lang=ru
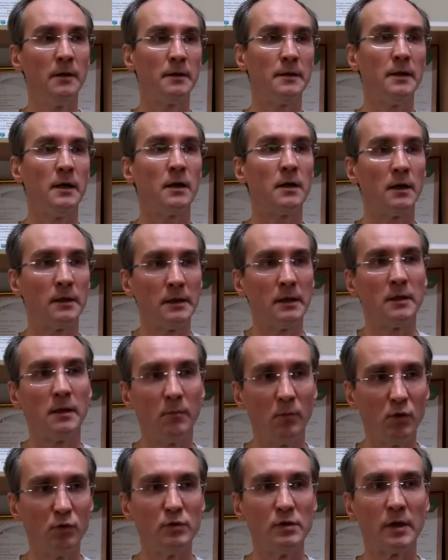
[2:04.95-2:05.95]
да, когда
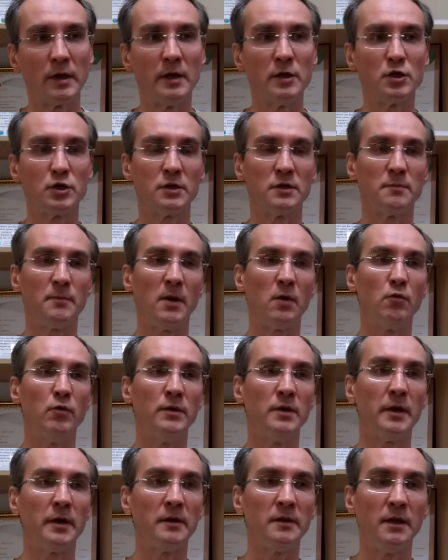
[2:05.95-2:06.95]
там люди раньше
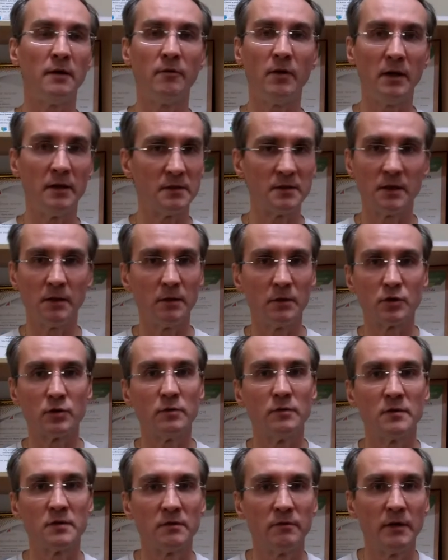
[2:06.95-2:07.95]
спокойно арендовали целое,
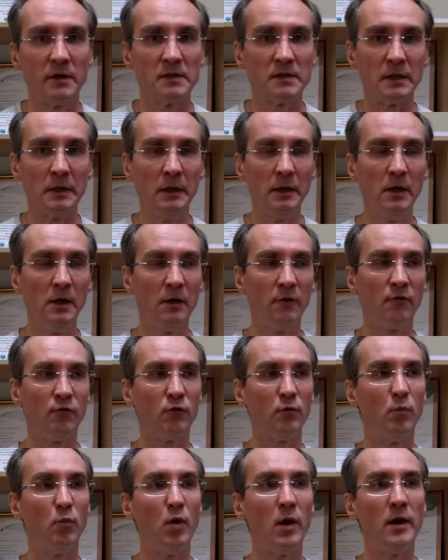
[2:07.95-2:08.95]
что называется,
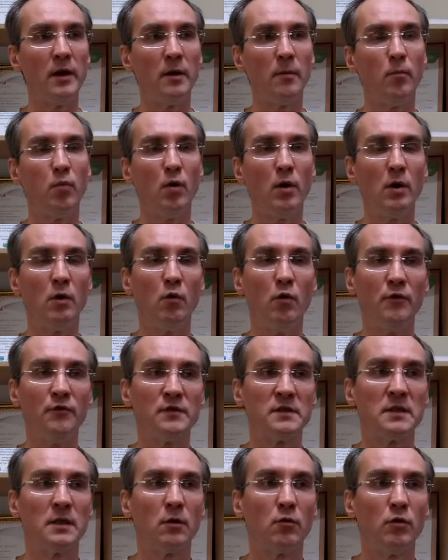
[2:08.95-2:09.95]
футбольное поле,
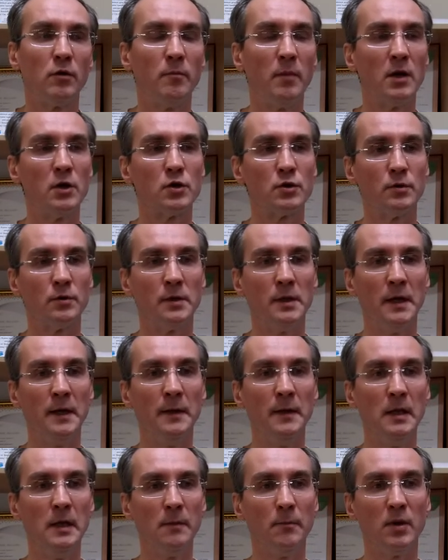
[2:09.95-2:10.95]
офис такой большой, да,
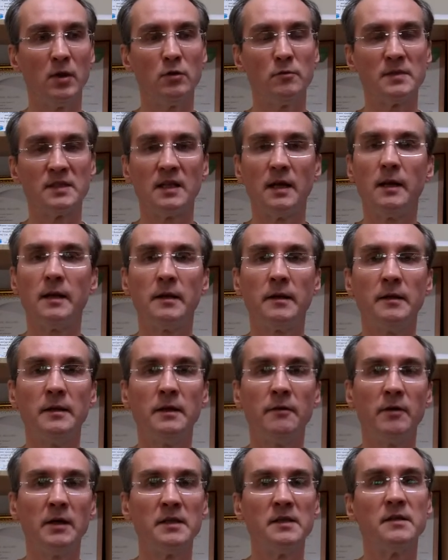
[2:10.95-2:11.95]
потом стали
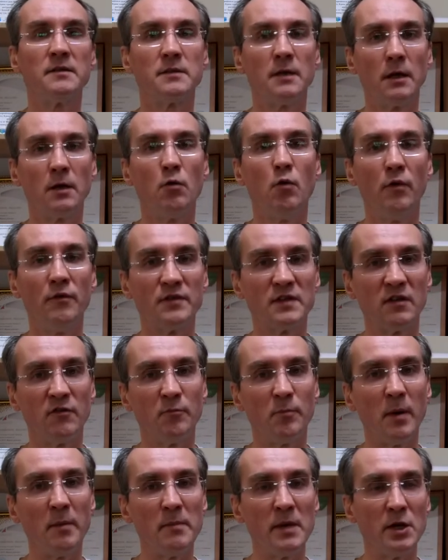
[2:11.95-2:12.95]
арендовать несколько офисов
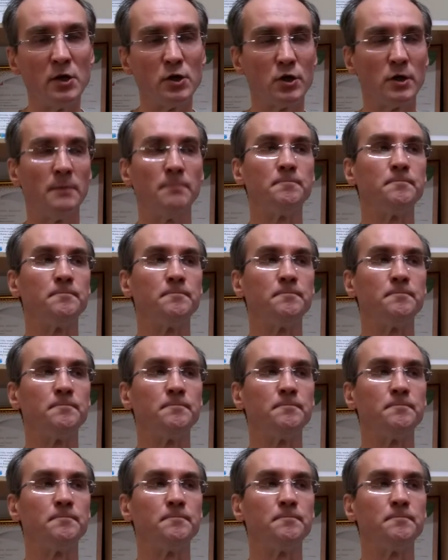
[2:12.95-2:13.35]
поменьше.